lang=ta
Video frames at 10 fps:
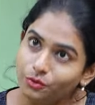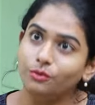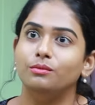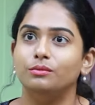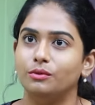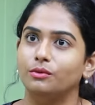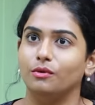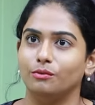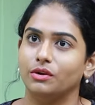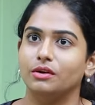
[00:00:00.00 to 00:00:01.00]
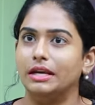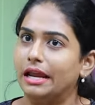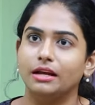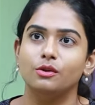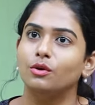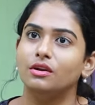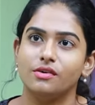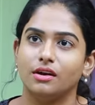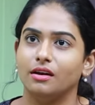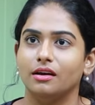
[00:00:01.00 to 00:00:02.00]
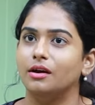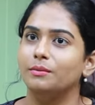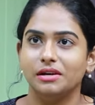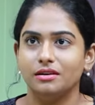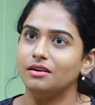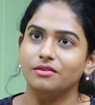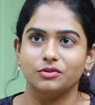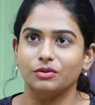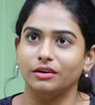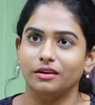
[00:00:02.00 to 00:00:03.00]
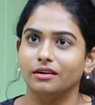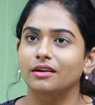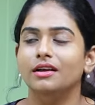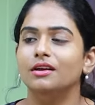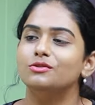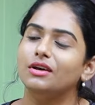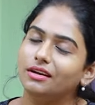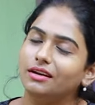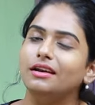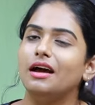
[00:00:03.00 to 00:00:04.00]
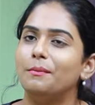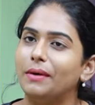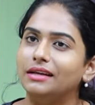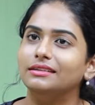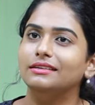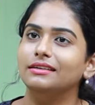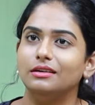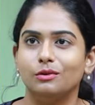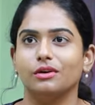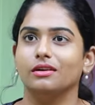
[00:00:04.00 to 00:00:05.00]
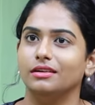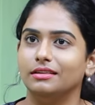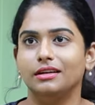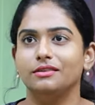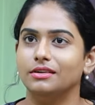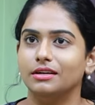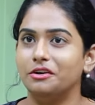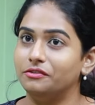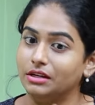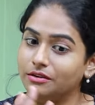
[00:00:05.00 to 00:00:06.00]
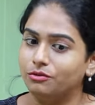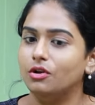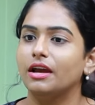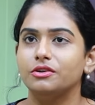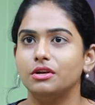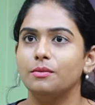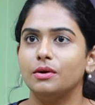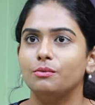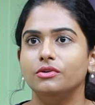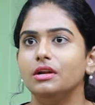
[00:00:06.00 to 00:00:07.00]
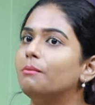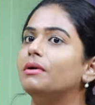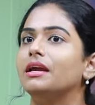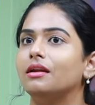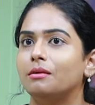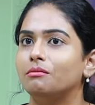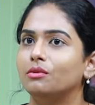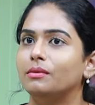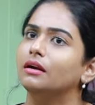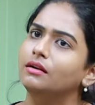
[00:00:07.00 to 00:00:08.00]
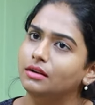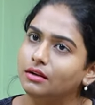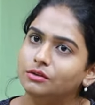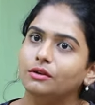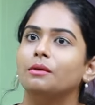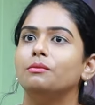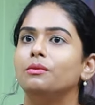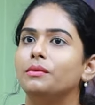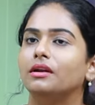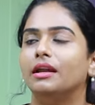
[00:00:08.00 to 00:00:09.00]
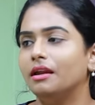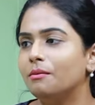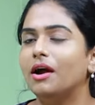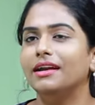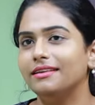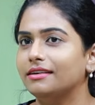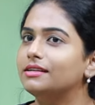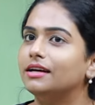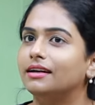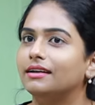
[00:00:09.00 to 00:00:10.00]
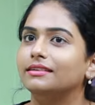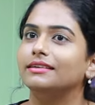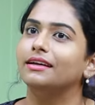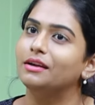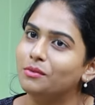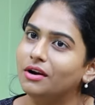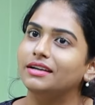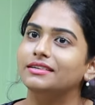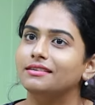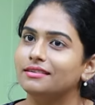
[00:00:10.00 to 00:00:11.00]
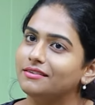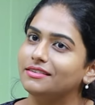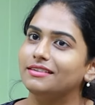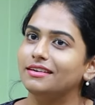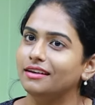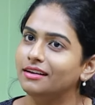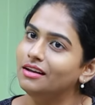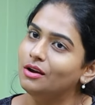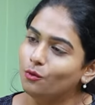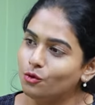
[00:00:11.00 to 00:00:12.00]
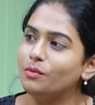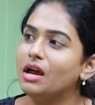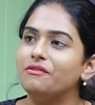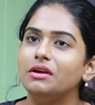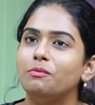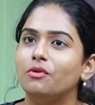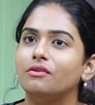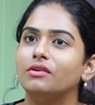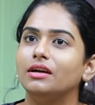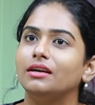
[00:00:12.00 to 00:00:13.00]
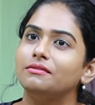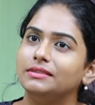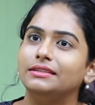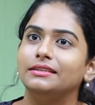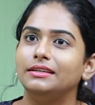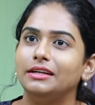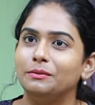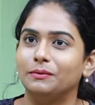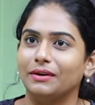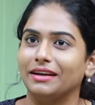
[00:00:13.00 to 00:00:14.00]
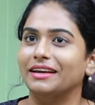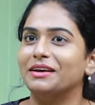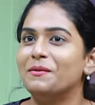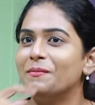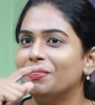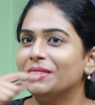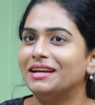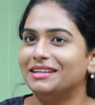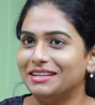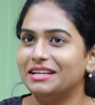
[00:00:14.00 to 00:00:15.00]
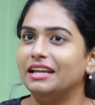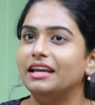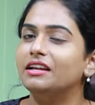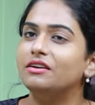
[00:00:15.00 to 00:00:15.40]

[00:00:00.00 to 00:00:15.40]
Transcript: யூ டூ ஹோம்ஒர்க் நான் அதுக்குள்ளே வரல அப்படின்ட்டு அவர் சொல்லிட்டார் ஸோ அதனால் நான் பார்த்து ஓகே இந்த அளவுக்கு அவங்க இவ்வளோ கேஷுவலாக பண்ணும்போது நம்ம ஏன் நம்மளும் பண்ணணும் ஸோ நம்மளுமே நிறைய மாண்டேஜ் ஆக்சுவலி கட் ஆயிடுச்சு நிறைய மாண்டேஜஸில் வந்து உண்மையாகவே போகிறவங்கெல்லாம் வந்து திட்டிட்டு போனாங்க நீங்கள்